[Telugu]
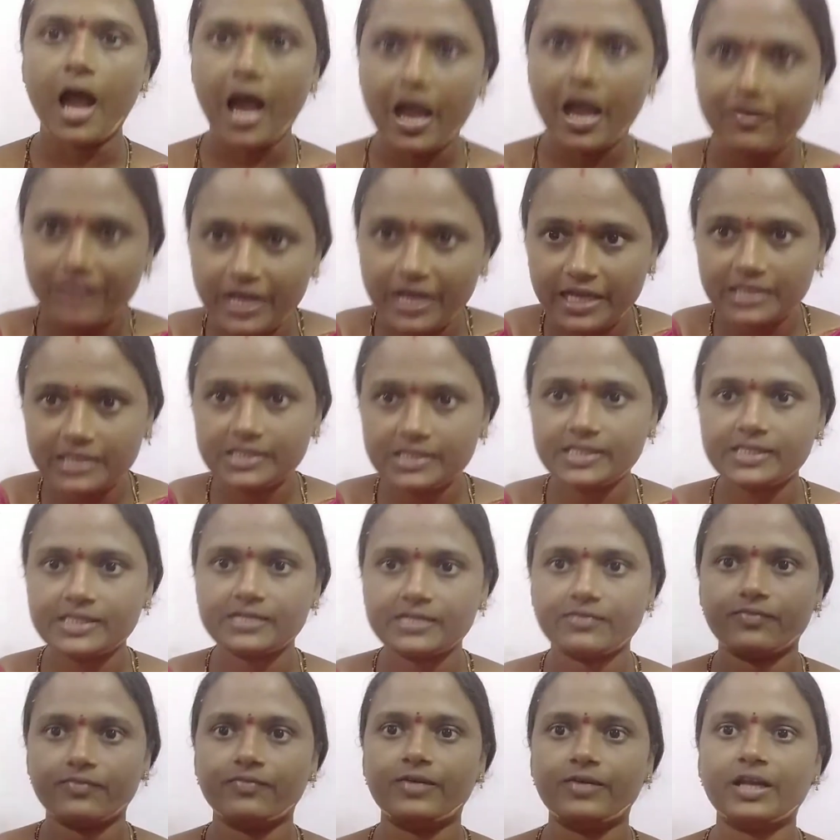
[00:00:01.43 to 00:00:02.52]
హాయ్ ఫ్రెండ్స్
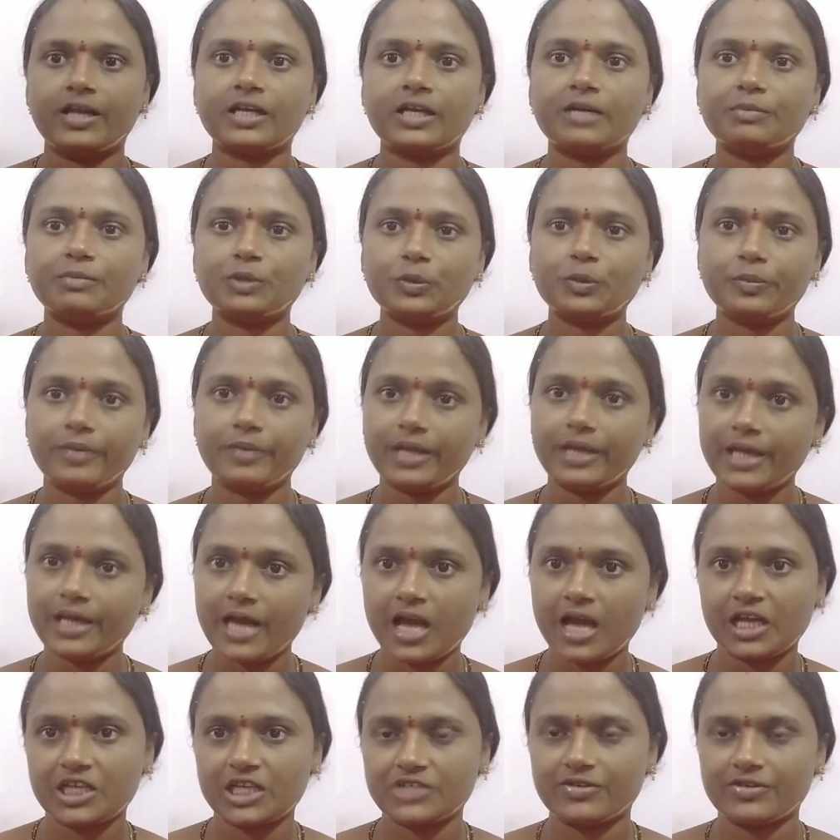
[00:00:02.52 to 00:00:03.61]
వెల్కమ్ టు మీ
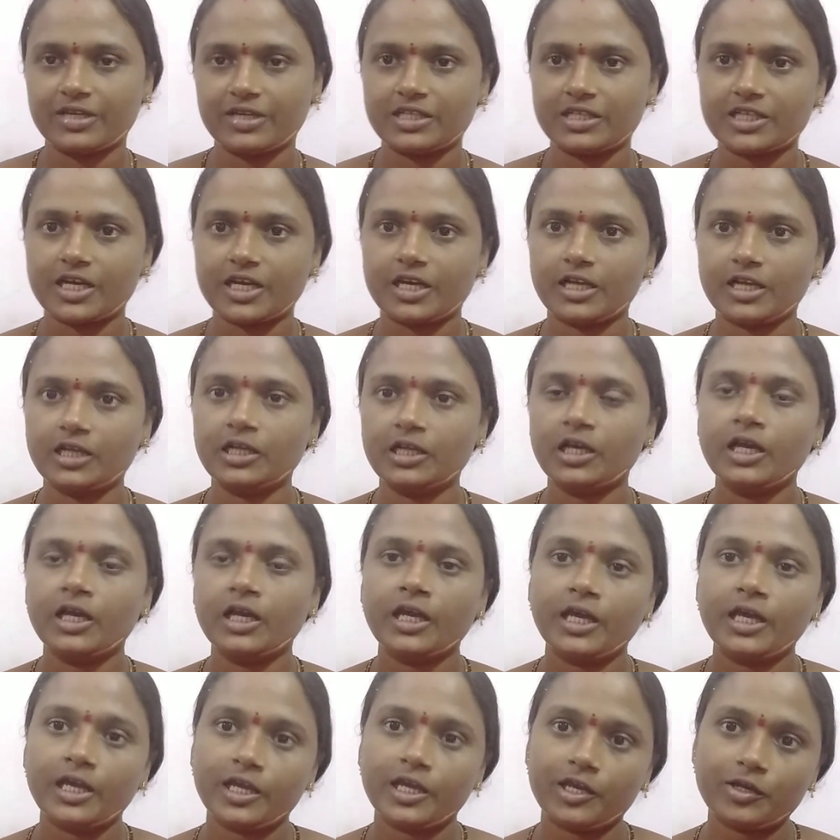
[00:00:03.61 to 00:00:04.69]
నాగేశ్వరి ఛానల్
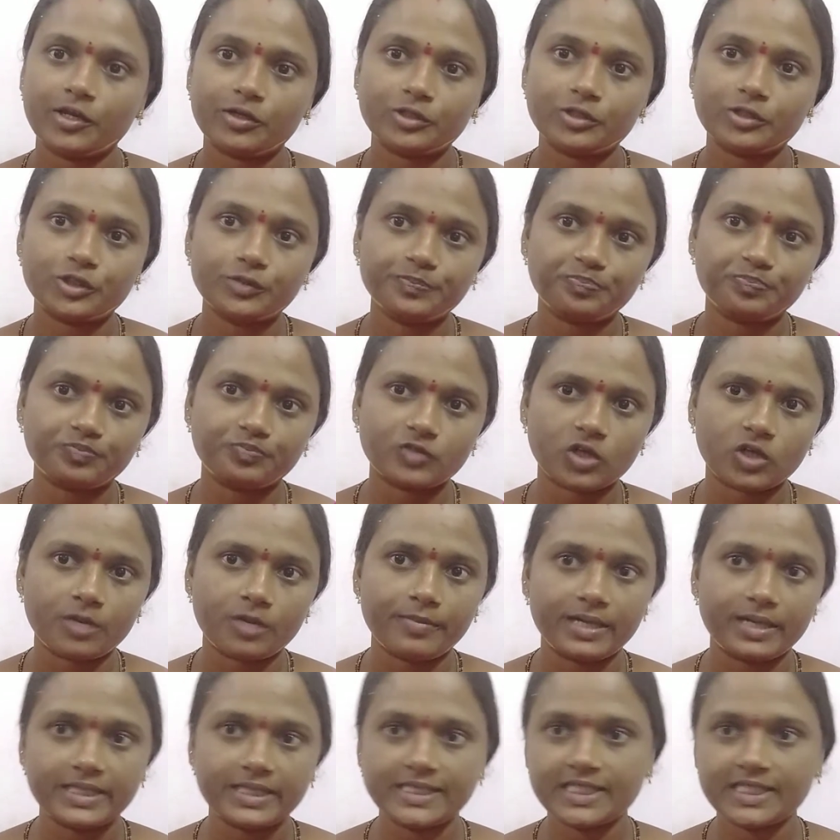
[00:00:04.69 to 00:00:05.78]
ఈరోజు ఒక
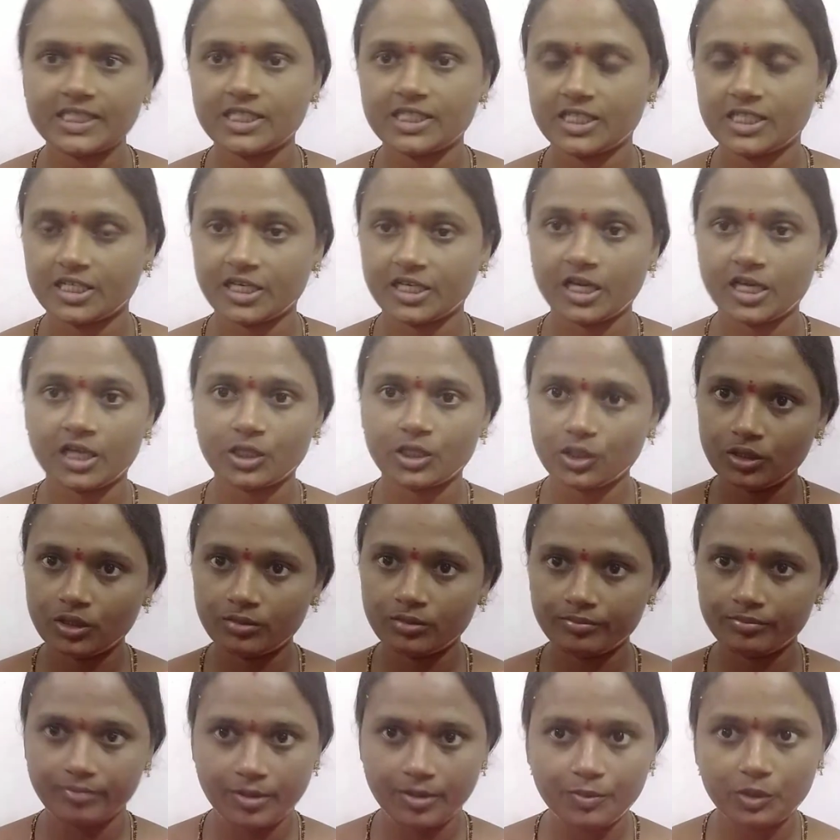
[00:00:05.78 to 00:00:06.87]
మంచి చిట్కాతో
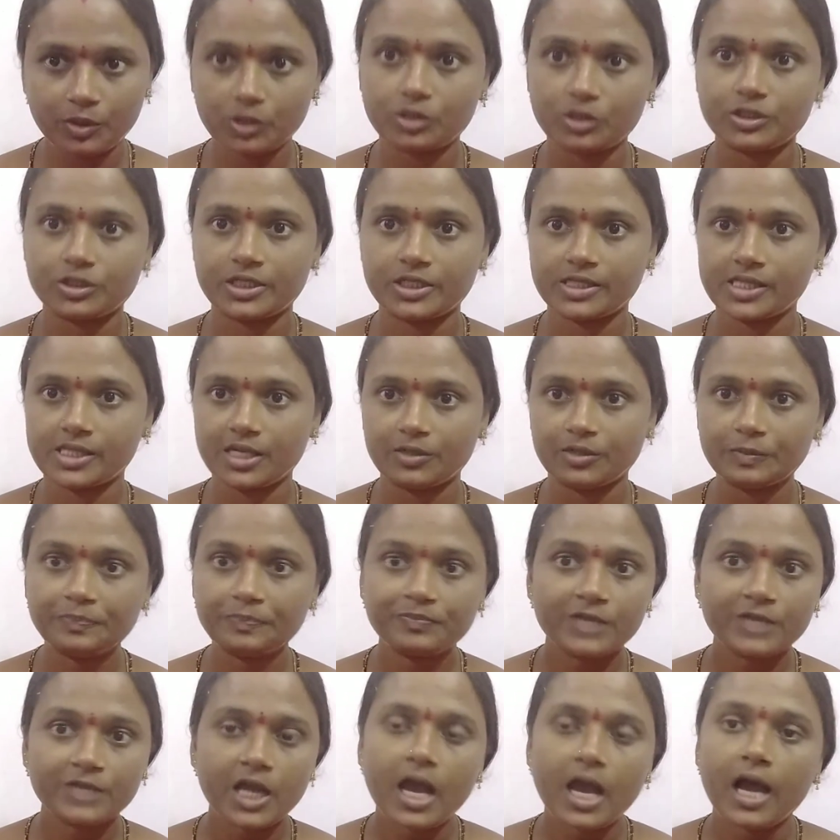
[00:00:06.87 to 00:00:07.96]
మీ ముందుకు వచ్చేసాను
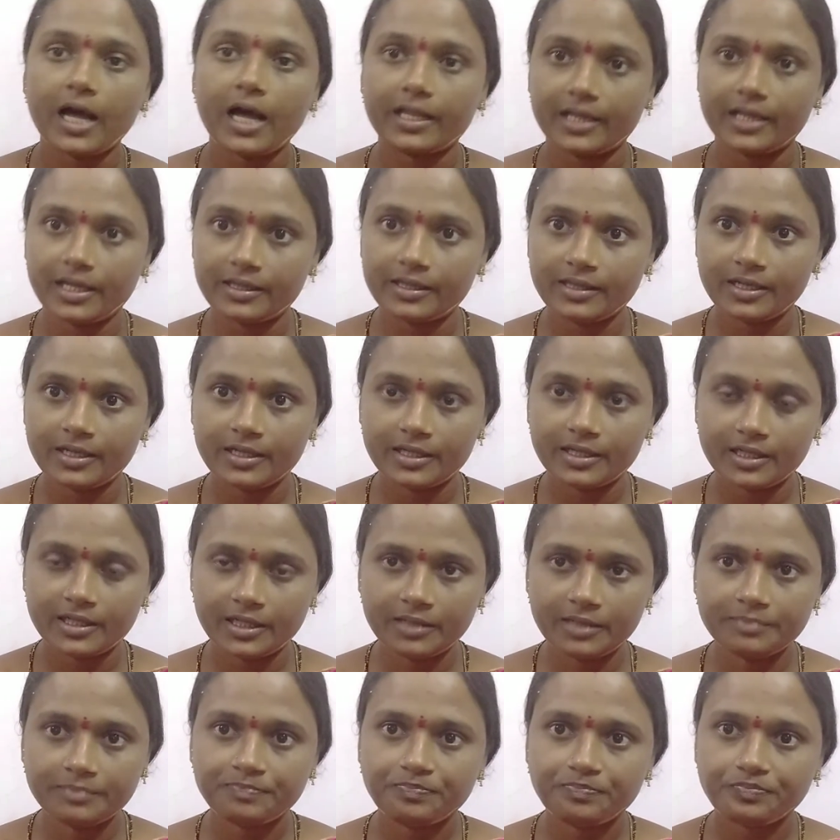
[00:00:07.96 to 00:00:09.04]
అదేంటంటే
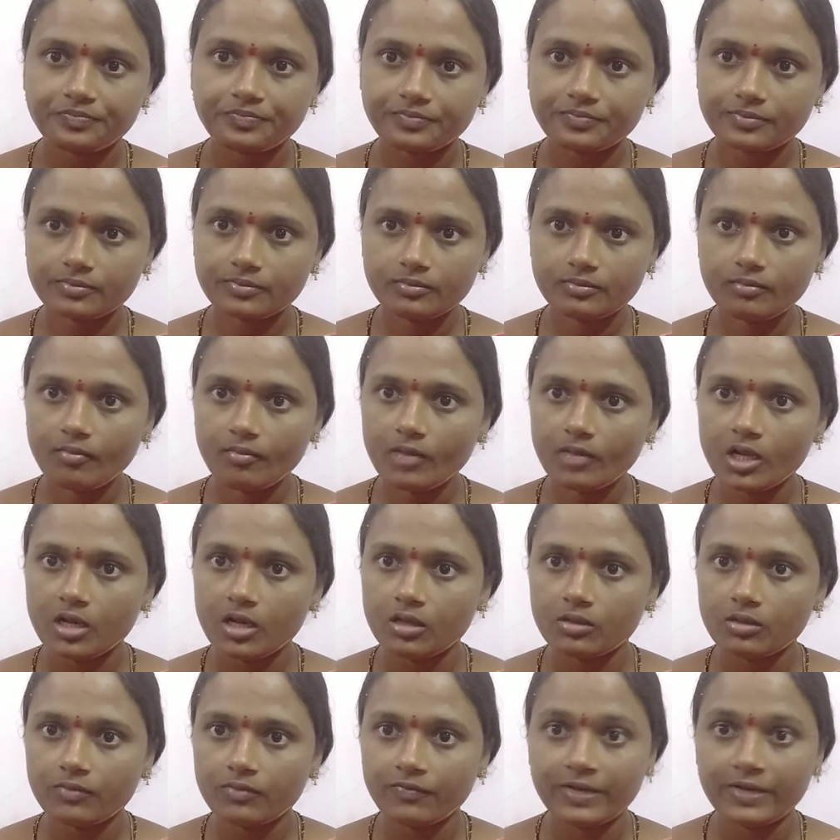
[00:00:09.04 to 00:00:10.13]

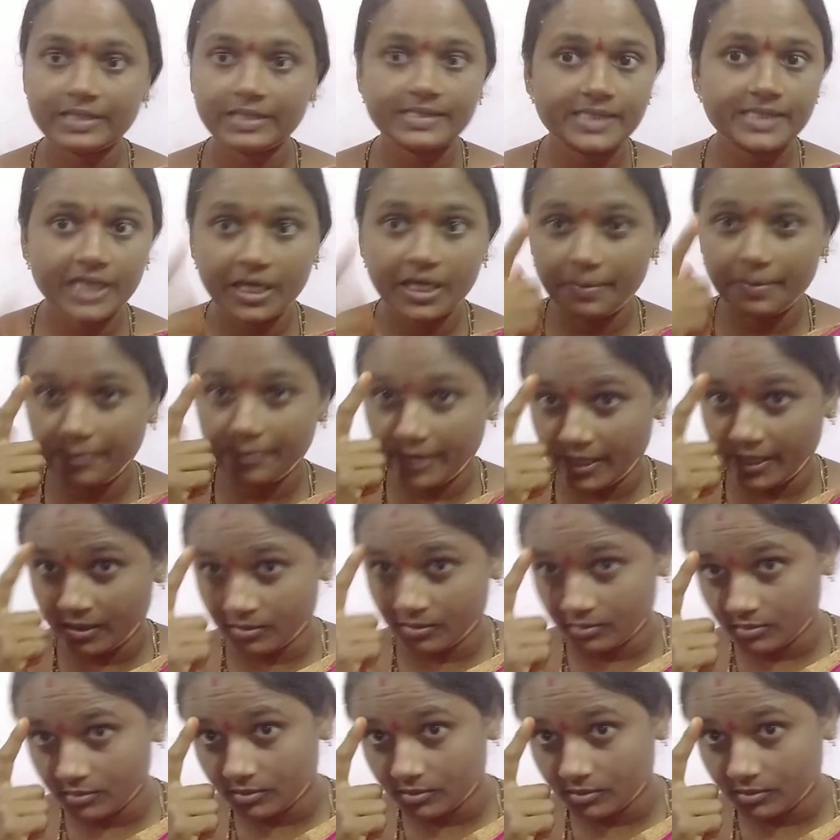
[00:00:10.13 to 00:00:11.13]
వన్ సైడ్ పెయిన్